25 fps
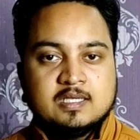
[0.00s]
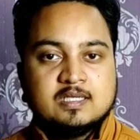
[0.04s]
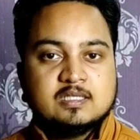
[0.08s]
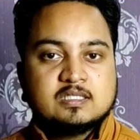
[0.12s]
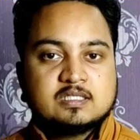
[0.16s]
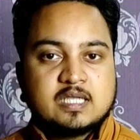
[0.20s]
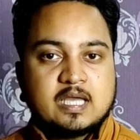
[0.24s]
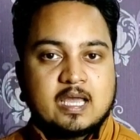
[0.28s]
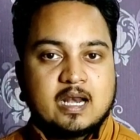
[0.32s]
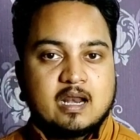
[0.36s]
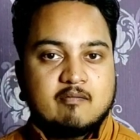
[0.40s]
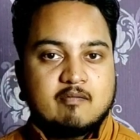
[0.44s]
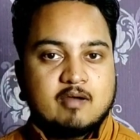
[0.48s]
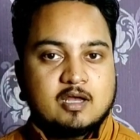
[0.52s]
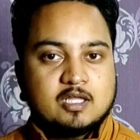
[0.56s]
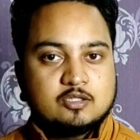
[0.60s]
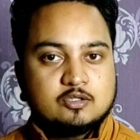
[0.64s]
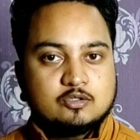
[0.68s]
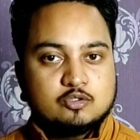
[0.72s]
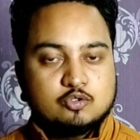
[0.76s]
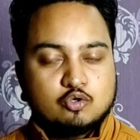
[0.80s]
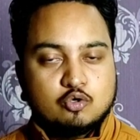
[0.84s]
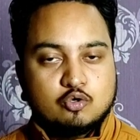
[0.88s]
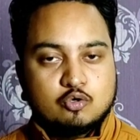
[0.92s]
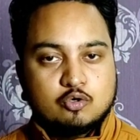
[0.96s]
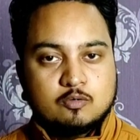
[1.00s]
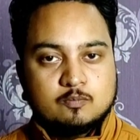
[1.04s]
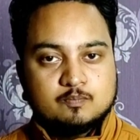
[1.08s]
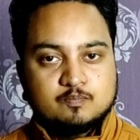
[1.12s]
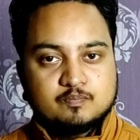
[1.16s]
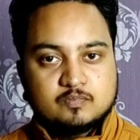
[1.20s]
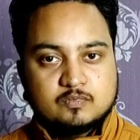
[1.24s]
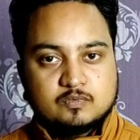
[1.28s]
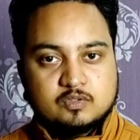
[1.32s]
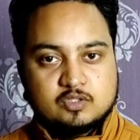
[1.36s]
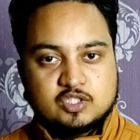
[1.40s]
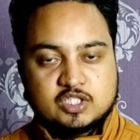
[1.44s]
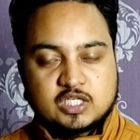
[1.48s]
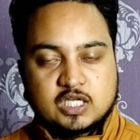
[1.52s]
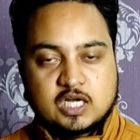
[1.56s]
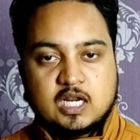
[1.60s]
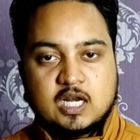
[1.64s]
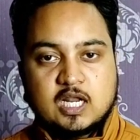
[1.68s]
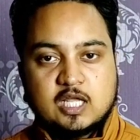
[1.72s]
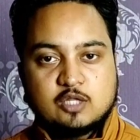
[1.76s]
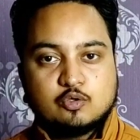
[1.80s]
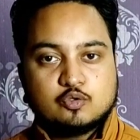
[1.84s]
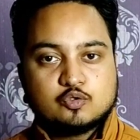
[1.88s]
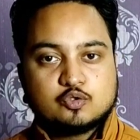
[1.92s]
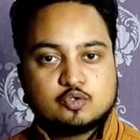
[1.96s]
इसके अलावा जो
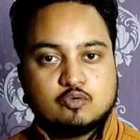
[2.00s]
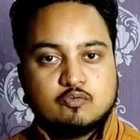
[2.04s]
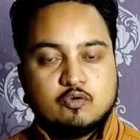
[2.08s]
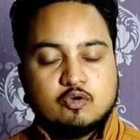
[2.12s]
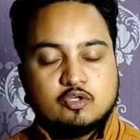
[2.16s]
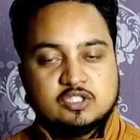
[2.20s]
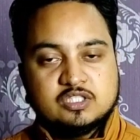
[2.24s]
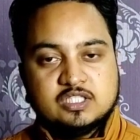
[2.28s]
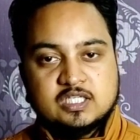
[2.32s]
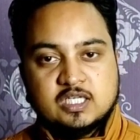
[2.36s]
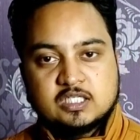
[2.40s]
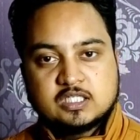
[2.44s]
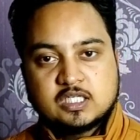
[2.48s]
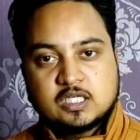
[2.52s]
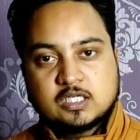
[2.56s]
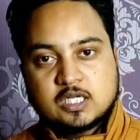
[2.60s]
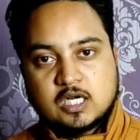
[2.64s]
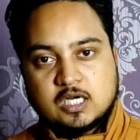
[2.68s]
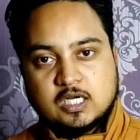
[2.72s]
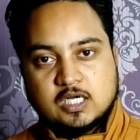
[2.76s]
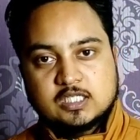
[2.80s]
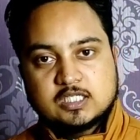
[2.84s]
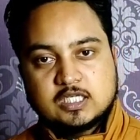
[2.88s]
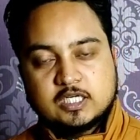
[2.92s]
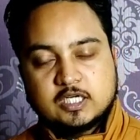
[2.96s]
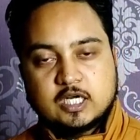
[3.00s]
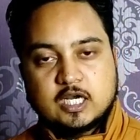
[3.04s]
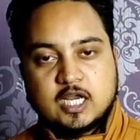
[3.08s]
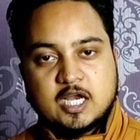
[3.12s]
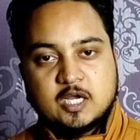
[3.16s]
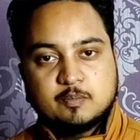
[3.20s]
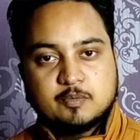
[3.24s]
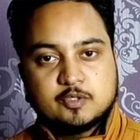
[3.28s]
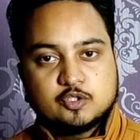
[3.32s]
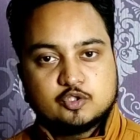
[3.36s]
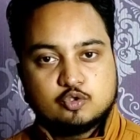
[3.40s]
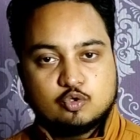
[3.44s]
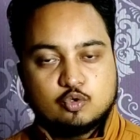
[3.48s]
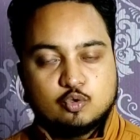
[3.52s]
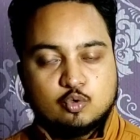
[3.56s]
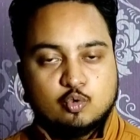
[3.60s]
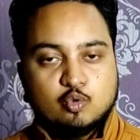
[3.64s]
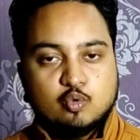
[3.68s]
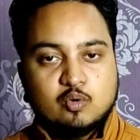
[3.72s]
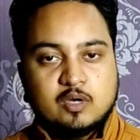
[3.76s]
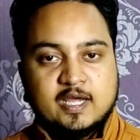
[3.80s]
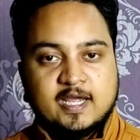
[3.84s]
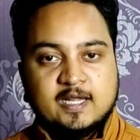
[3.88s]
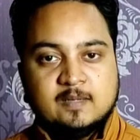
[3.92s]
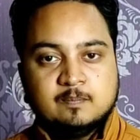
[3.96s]
चैनल है दोस्तों जी सर थर्टी सेटेलाइट पर शुरू
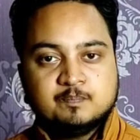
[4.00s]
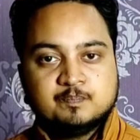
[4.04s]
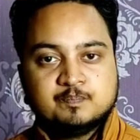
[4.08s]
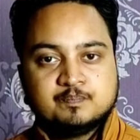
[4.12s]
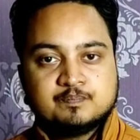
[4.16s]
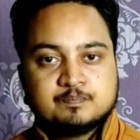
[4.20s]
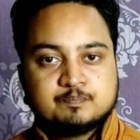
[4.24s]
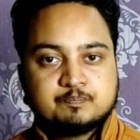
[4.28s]
हुआ है